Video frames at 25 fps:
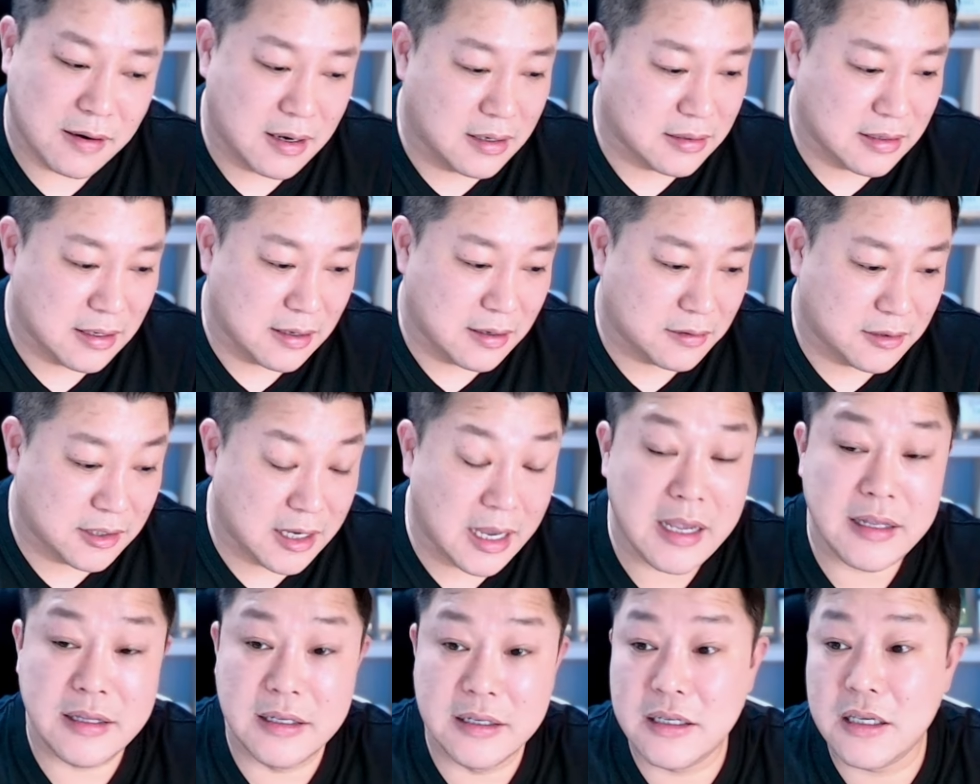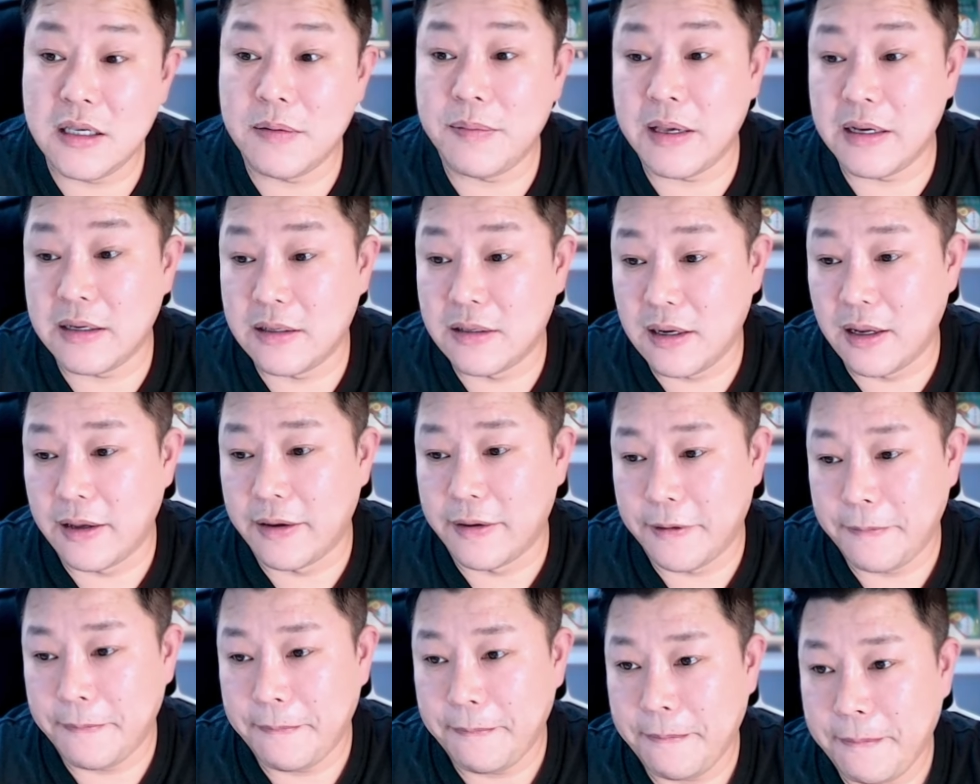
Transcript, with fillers: 안 할 것 같아요. 제 느낌엔 그래요.